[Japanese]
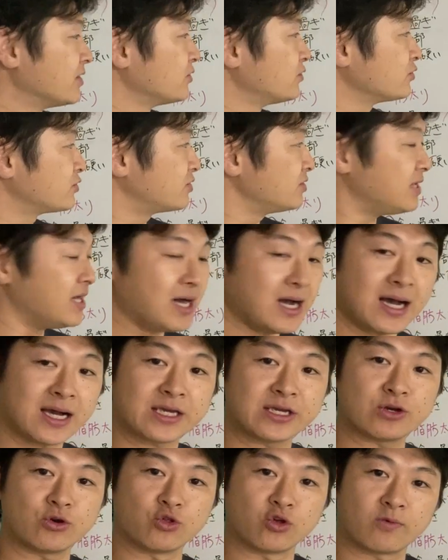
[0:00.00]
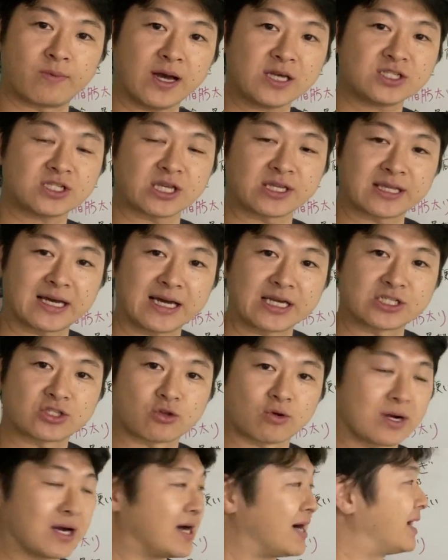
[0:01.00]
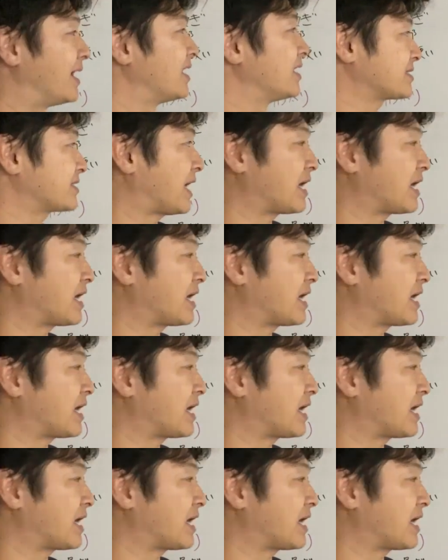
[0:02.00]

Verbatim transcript: ふくらはぎを伸ばしてない人が